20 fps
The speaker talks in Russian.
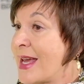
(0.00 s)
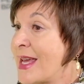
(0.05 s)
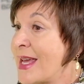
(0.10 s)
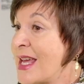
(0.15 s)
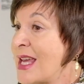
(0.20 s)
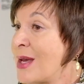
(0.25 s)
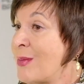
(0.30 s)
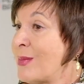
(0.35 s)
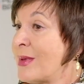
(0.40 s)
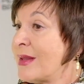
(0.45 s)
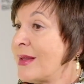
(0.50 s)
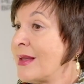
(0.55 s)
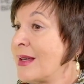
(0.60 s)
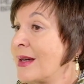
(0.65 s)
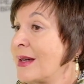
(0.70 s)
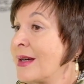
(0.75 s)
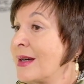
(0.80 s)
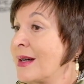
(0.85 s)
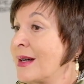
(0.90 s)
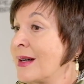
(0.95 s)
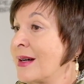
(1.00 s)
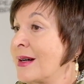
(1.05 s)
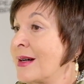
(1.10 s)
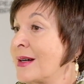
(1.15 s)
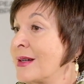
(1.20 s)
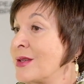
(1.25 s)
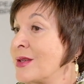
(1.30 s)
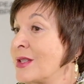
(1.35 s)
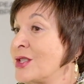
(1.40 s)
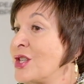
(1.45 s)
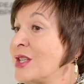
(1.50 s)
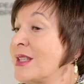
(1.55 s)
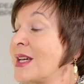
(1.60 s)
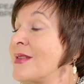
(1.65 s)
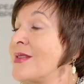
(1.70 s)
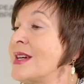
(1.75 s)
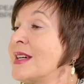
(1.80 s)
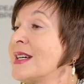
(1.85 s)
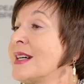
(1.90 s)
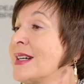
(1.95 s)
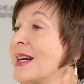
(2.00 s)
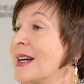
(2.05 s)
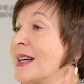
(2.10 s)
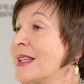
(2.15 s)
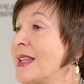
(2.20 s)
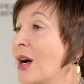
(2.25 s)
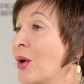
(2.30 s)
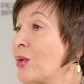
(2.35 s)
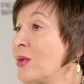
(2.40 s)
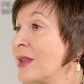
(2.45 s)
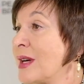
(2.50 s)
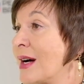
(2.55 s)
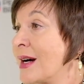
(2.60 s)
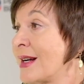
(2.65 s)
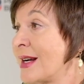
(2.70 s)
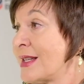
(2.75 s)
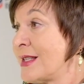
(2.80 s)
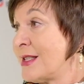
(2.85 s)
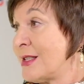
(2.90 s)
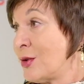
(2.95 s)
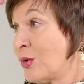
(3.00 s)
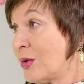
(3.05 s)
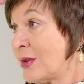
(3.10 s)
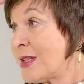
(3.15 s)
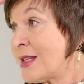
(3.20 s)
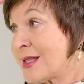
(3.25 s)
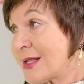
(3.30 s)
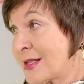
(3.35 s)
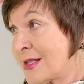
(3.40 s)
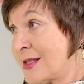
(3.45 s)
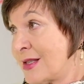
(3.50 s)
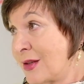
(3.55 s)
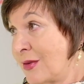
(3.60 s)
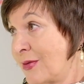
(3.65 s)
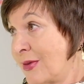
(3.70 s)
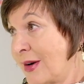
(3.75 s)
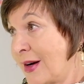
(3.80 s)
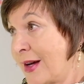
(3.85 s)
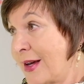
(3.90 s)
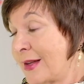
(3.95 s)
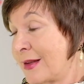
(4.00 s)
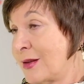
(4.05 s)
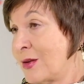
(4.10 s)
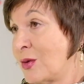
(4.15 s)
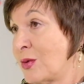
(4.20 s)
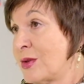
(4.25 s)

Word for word: и именно э, человека, когда он растет и созревает, угу.